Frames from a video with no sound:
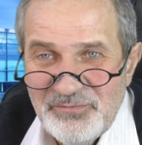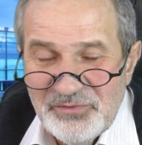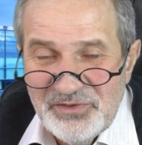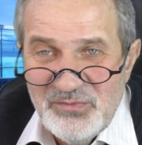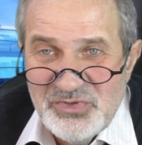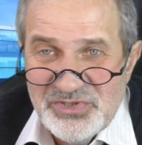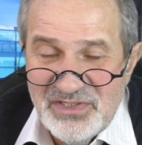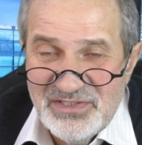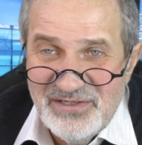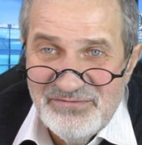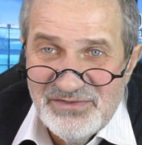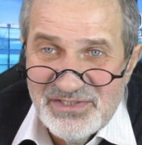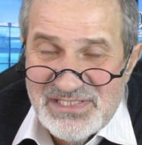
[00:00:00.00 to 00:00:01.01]
потому что она
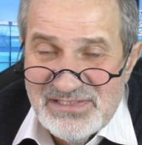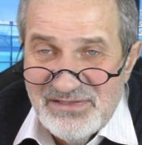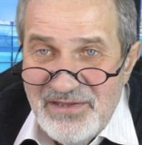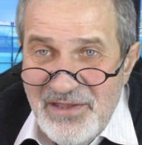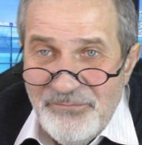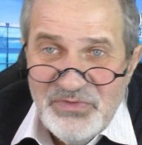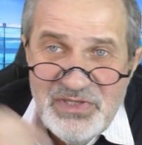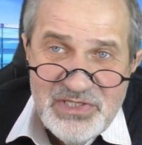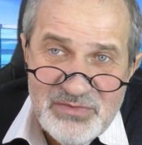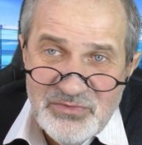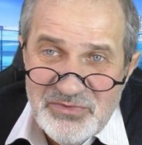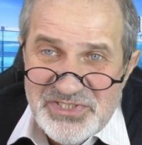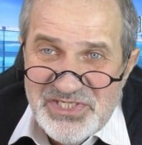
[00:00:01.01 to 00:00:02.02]
выросла. И
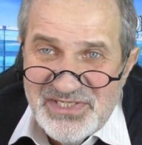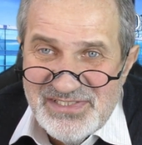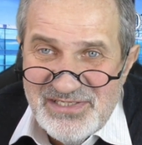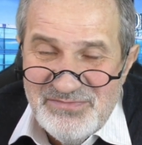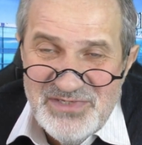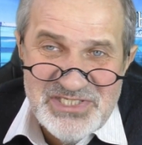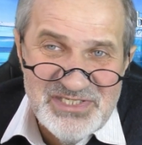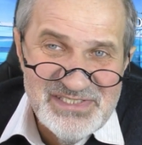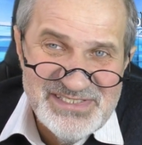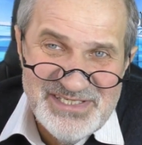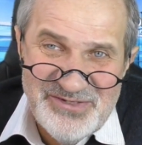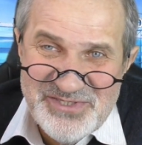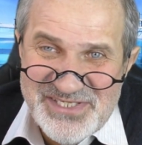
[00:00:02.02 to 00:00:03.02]
немножечко замешкался,
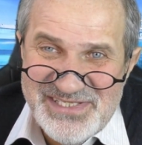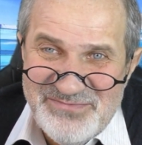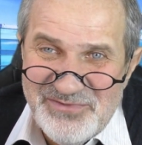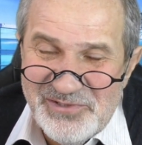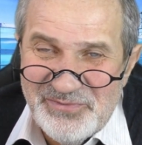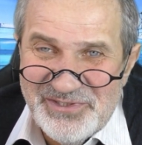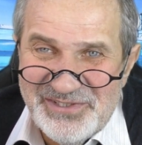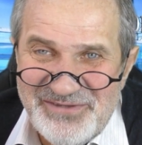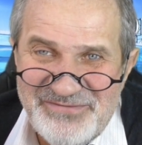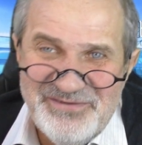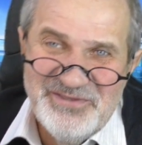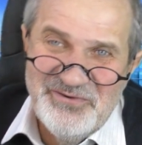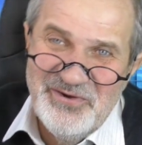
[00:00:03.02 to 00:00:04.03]
я уже снимал про это
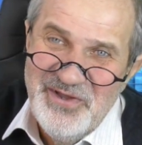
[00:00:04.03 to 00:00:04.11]
видео.